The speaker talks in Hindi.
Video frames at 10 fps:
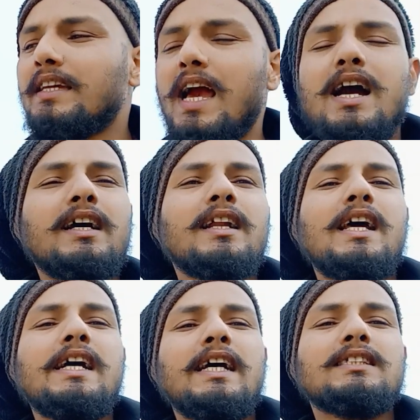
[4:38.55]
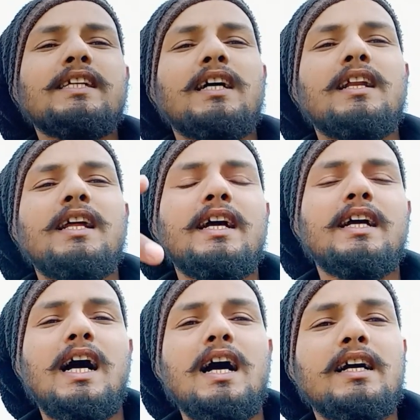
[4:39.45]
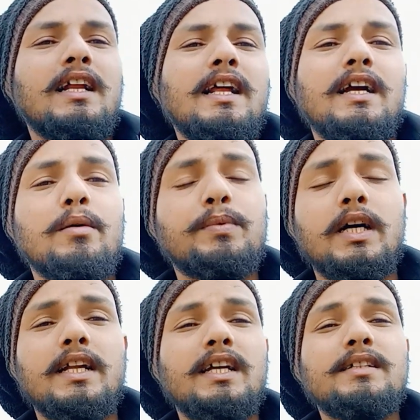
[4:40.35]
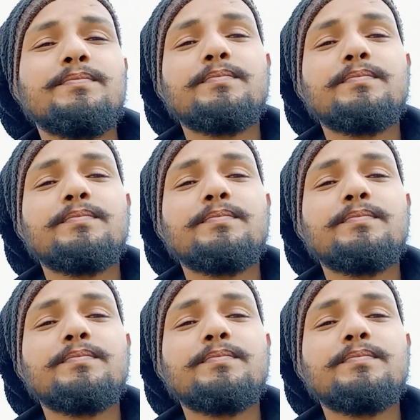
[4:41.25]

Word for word: क्या कर रहे हैं कैसे कर रहे हैं कहाँ कर रहे हैं कब कर रहे हैं